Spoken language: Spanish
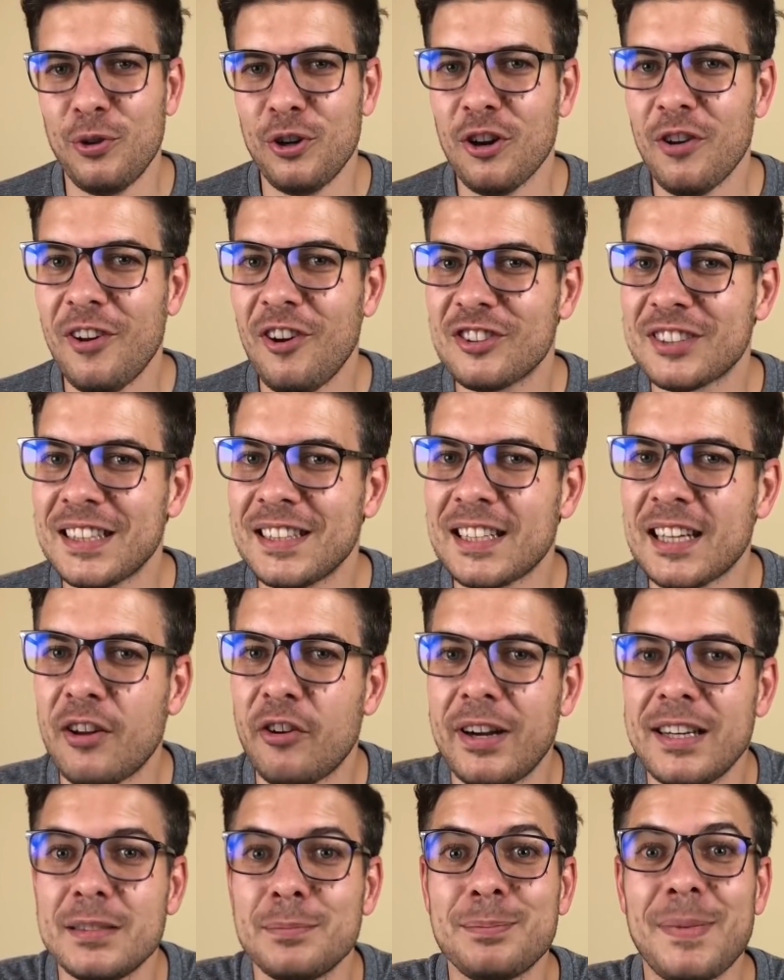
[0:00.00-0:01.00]
uno de los
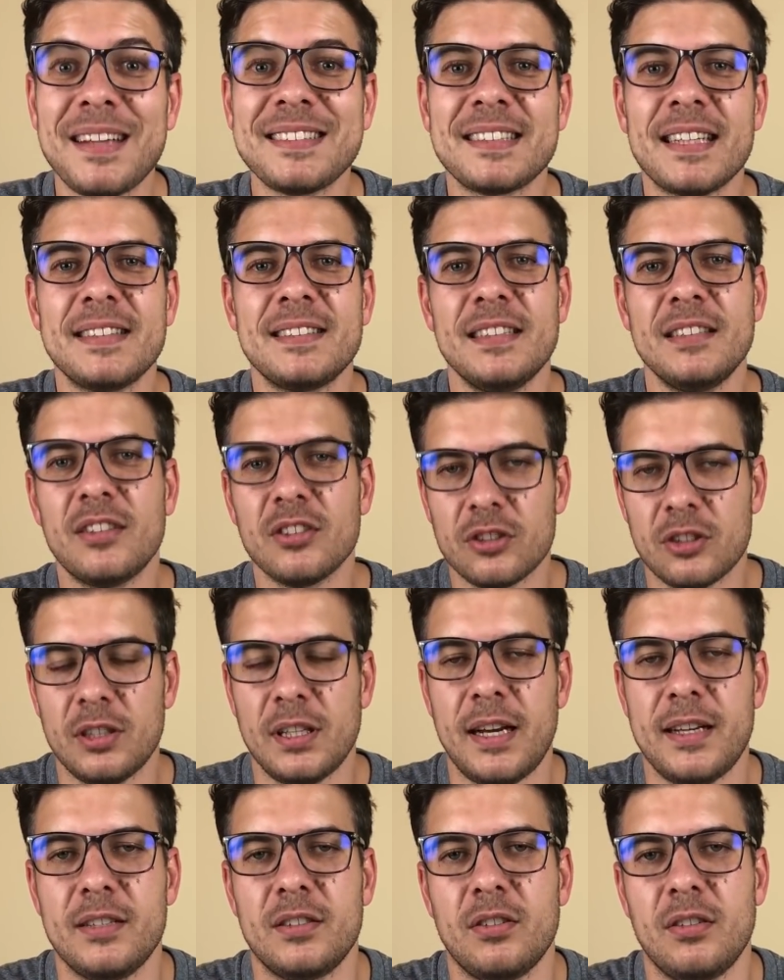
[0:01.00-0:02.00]
entrenadores más exitosos
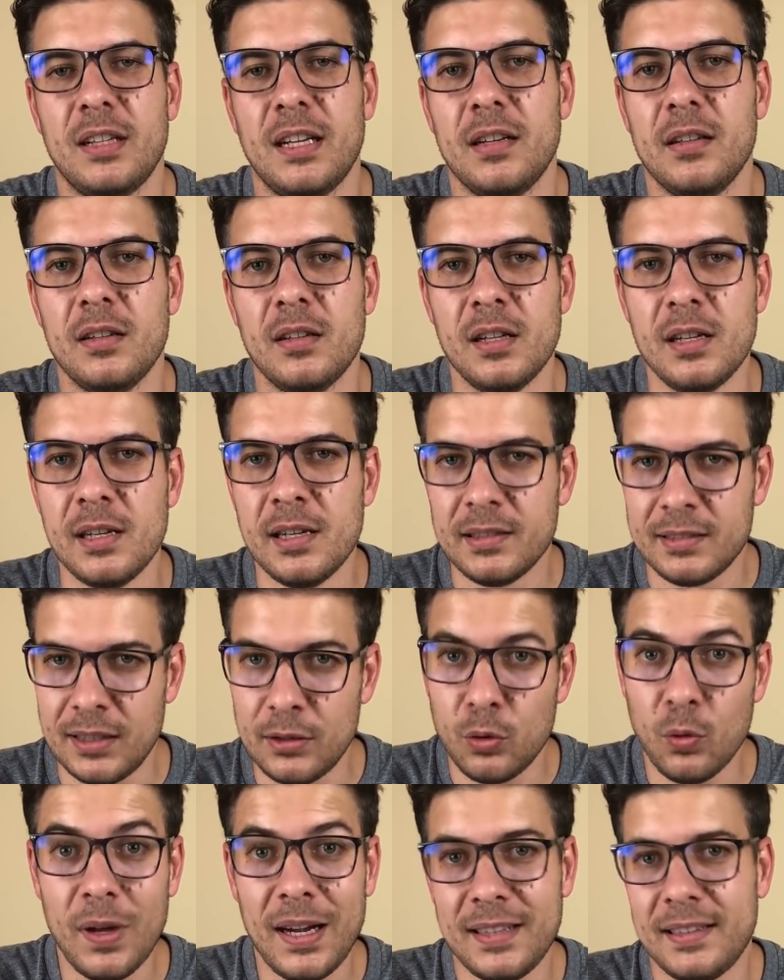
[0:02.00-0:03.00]
de la historia.
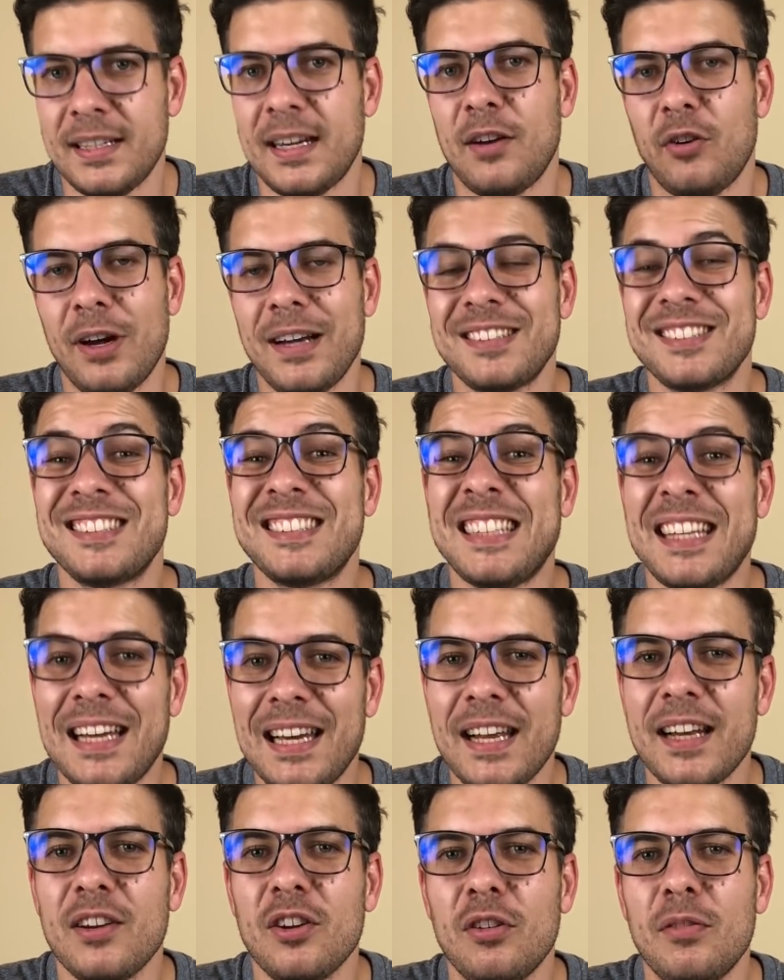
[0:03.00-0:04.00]
Sin duda el entrenador
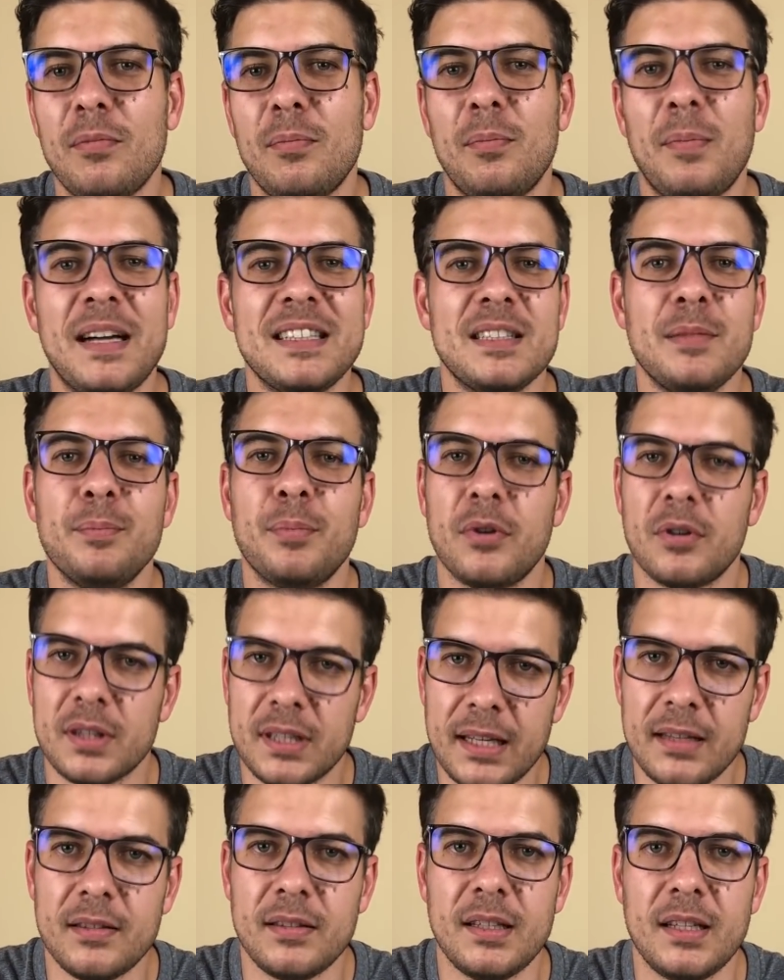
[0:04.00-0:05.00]
chileno más
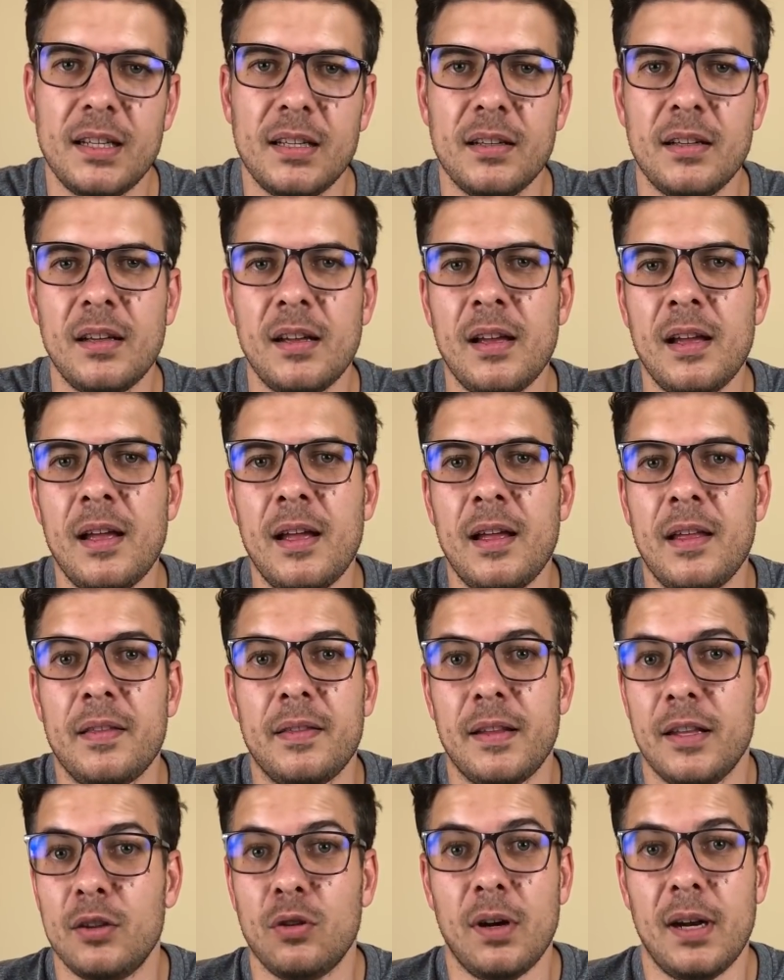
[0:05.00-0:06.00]
importante
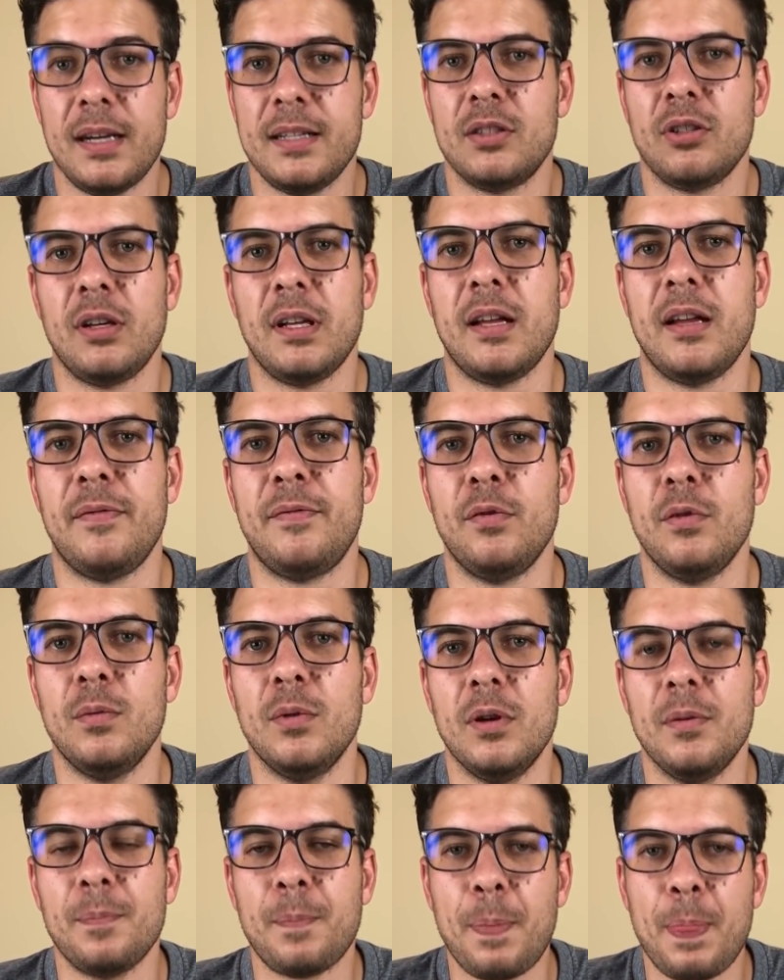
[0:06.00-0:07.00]
de toda la historia del
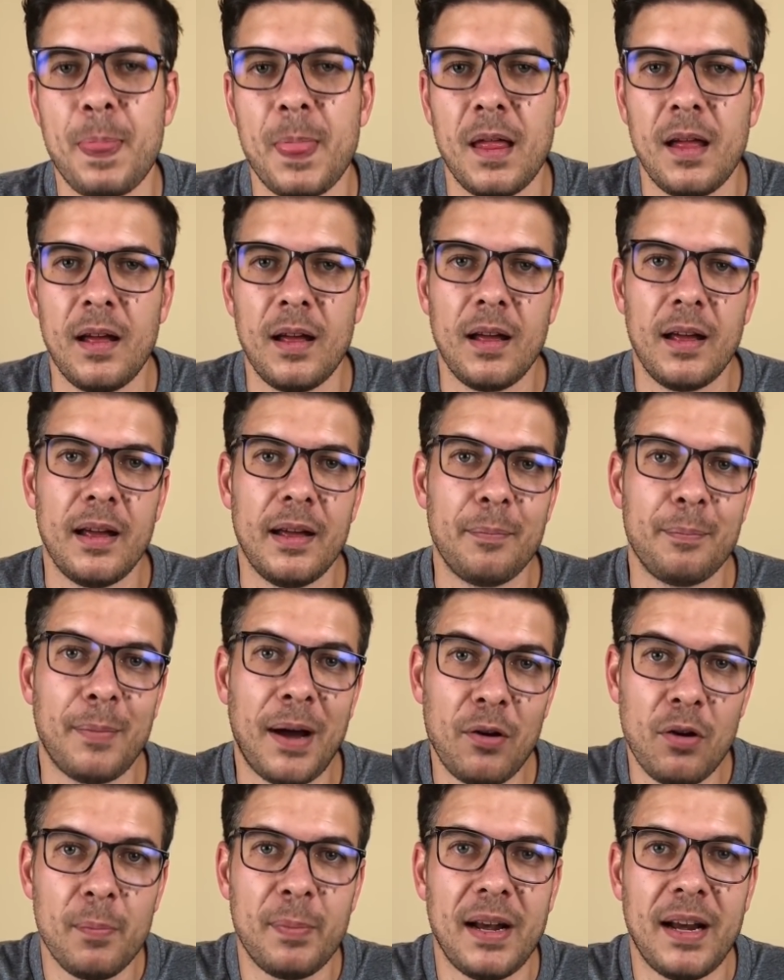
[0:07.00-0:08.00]
fútbol.
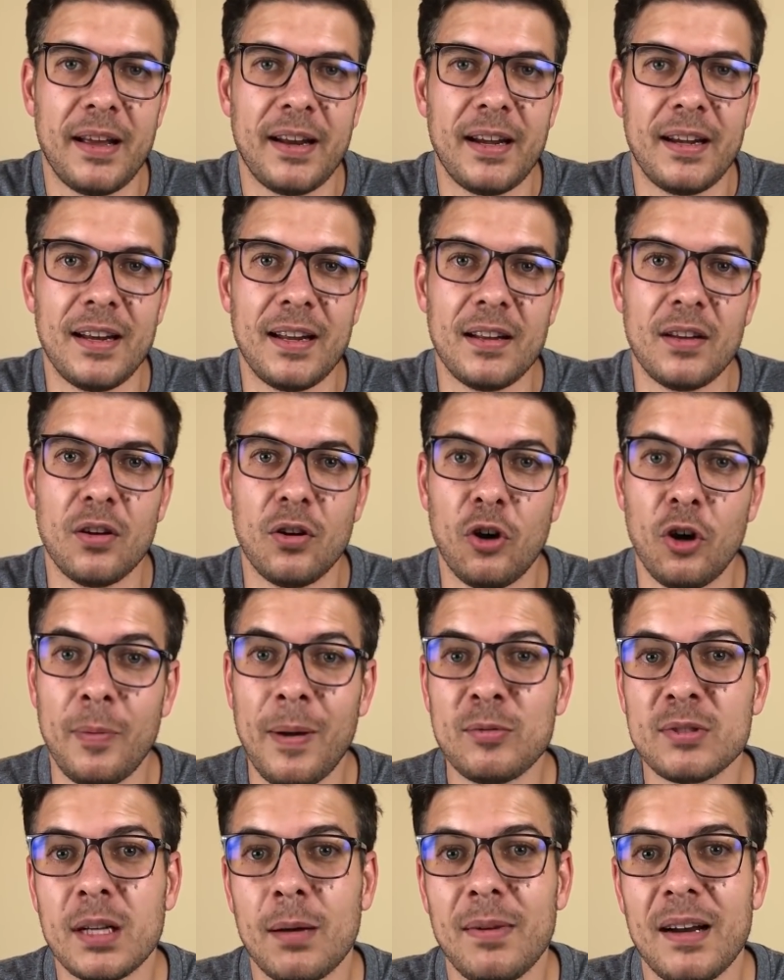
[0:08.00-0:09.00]
Manuel Pellegrini. Hoy
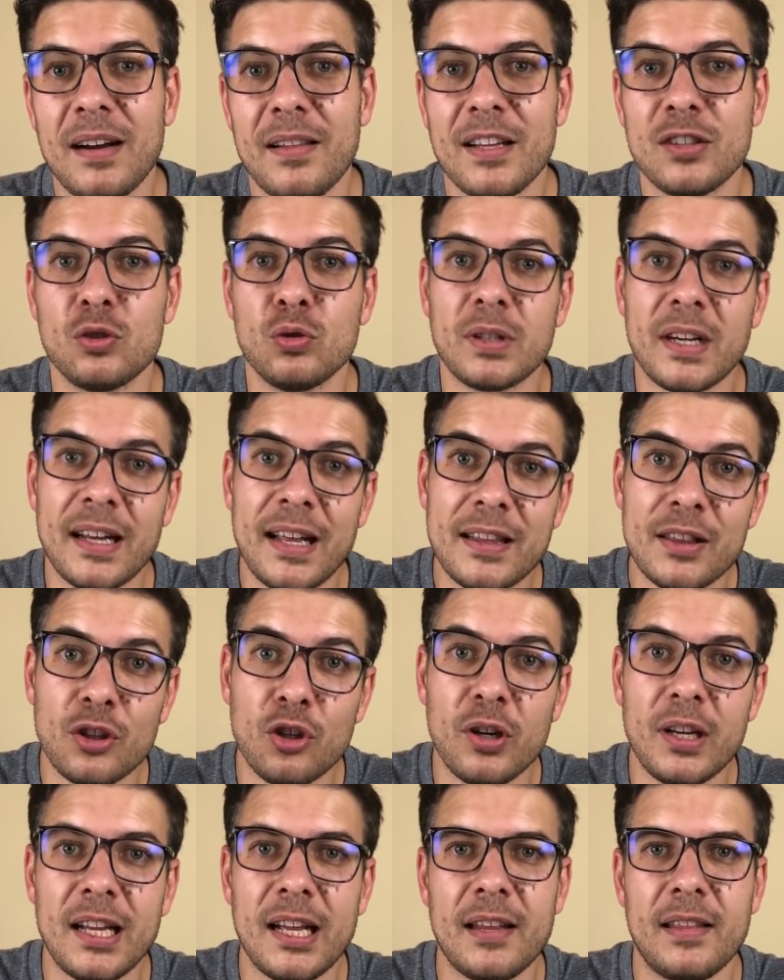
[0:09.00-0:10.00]
vamos a hablar de su
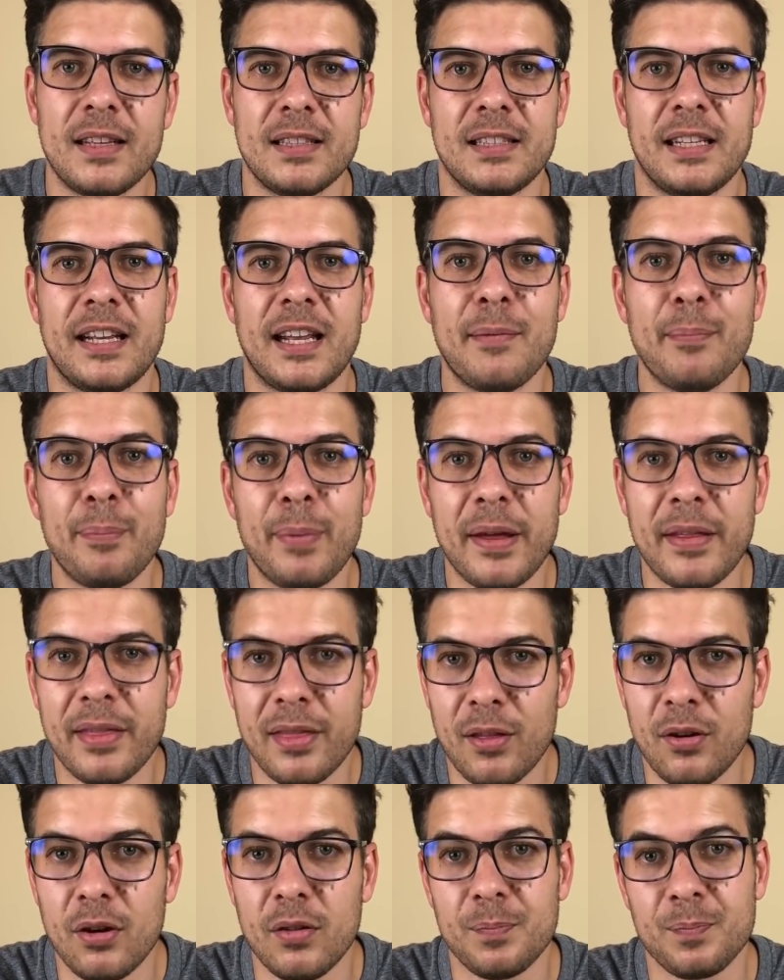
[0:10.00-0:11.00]
trayectoria desde que
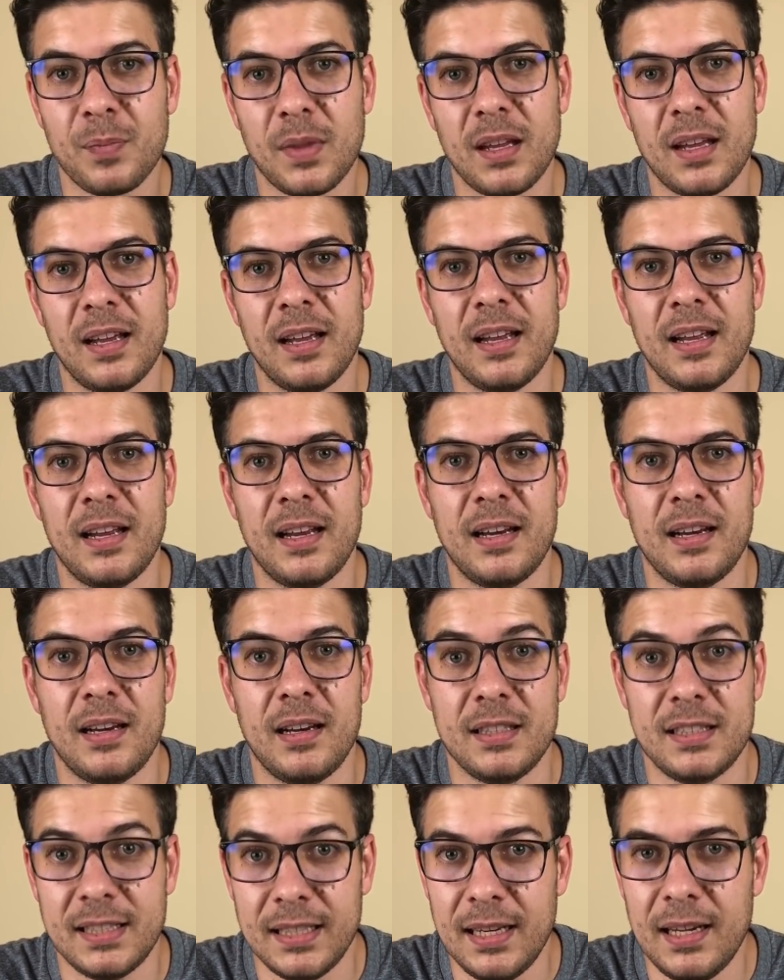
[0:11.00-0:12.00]
empezó
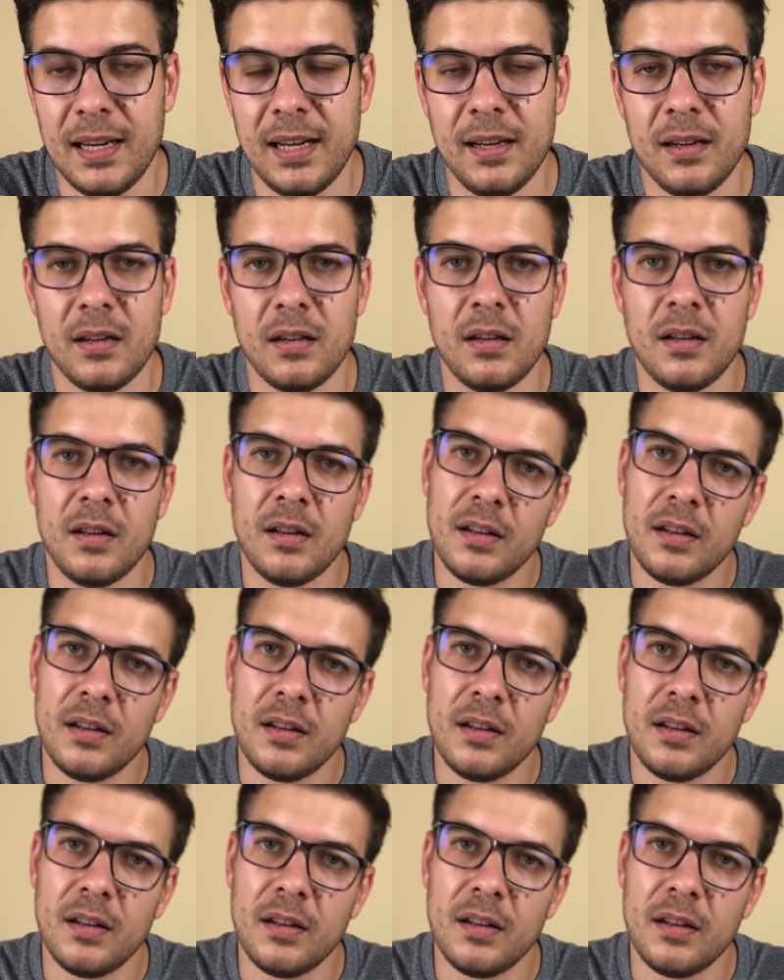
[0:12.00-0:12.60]
en Chile,